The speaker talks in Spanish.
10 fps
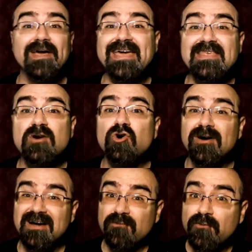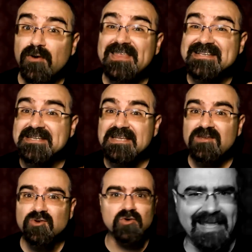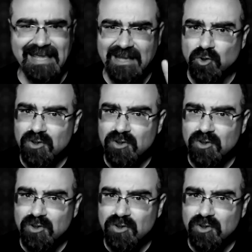que digo fue descrito, que no